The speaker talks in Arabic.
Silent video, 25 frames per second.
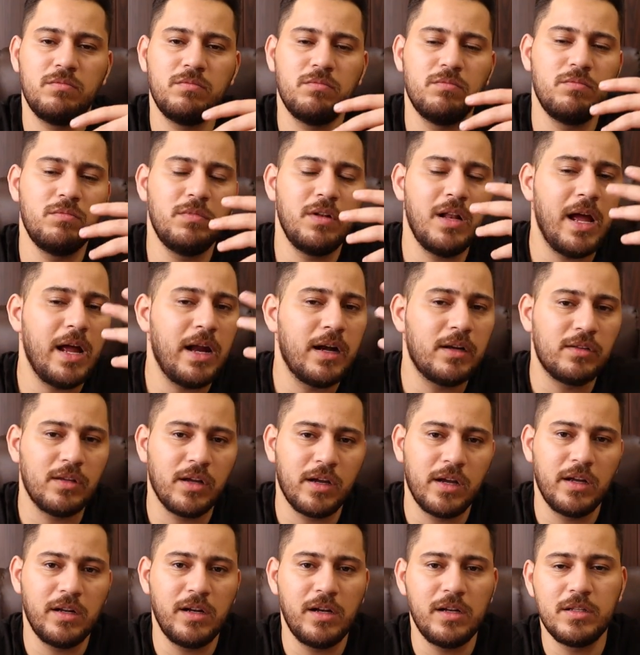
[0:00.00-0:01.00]
لا
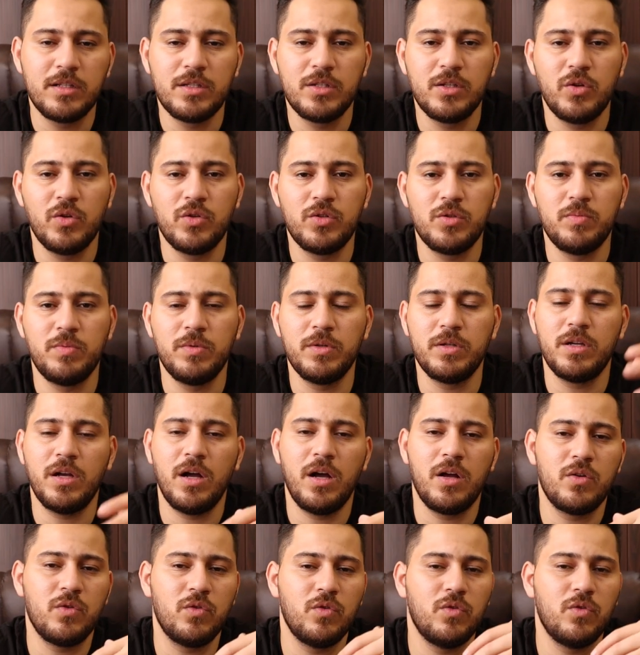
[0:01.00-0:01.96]
يرتقي للستيريو سبيكر